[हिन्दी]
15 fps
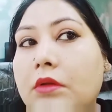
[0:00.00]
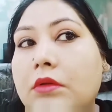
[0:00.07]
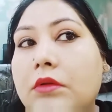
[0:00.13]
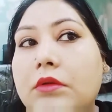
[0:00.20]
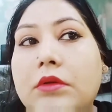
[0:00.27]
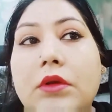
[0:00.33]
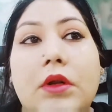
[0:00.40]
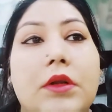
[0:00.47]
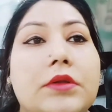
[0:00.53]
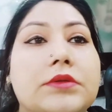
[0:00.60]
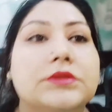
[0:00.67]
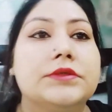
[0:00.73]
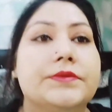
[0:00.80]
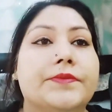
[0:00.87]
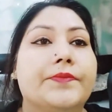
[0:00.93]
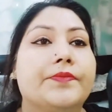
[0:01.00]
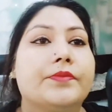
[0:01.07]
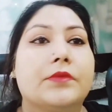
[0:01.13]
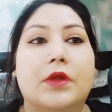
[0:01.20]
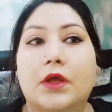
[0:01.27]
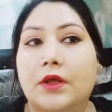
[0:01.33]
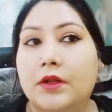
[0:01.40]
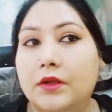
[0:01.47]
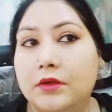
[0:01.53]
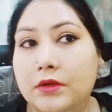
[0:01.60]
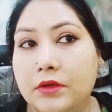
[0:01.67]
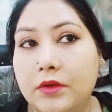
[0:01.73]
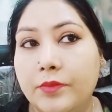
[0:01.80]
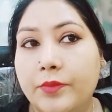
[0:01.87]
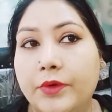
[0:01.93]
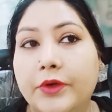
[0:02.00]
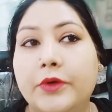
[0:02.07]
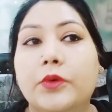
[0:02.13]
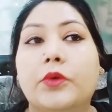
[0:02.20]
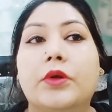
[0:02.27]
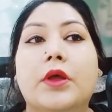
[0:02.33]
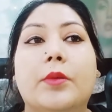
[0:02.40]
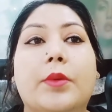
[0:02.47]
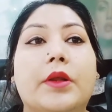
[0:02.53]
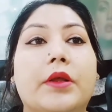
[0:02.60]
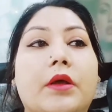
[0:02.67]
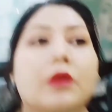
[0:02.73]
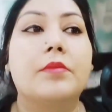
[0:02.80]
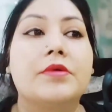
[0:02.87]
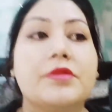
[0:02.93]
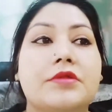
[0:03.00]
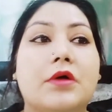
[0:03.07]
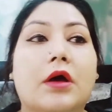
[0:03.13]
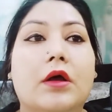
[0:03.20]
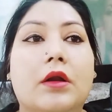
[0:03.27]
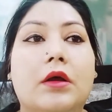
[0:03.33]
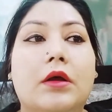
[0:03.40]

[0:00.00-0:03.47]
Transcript: चलिए जी आईलाइनर कंप्लीट हो गया अब लगेगा मस्कारा